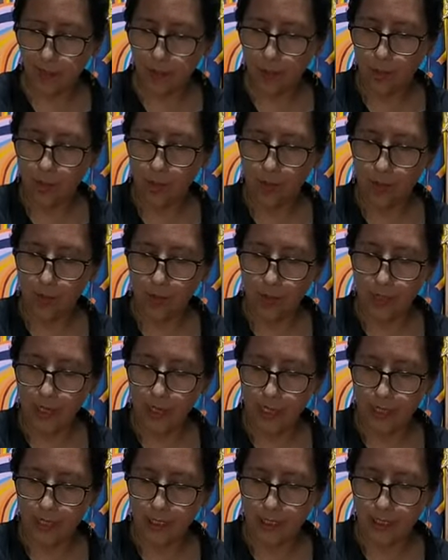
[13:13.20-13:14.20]
Como
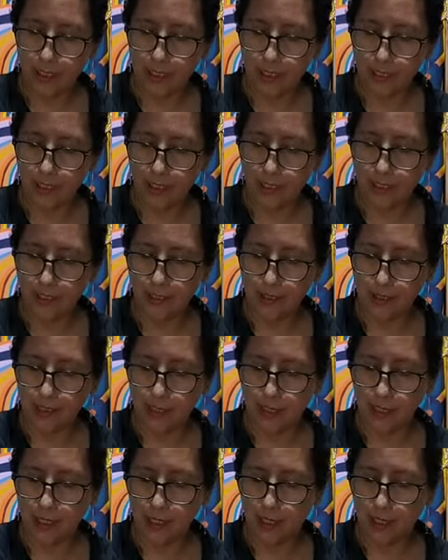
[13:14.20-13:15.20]
ven aquí en estas
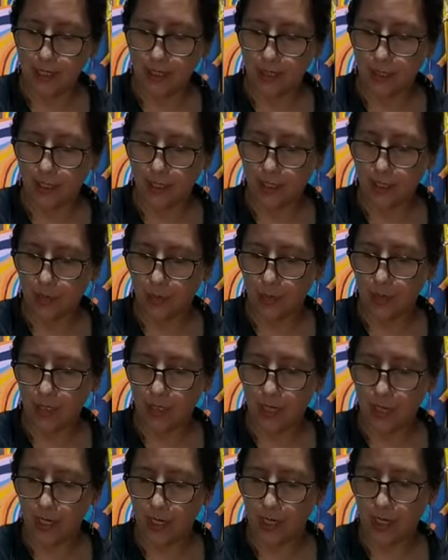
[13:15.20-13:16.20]
esquinas, aquí donde
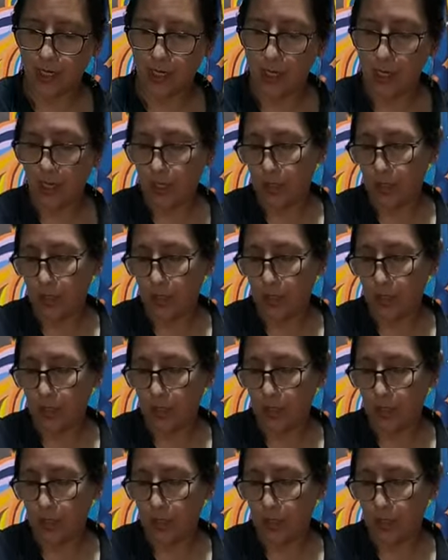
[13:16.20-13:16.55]
hay,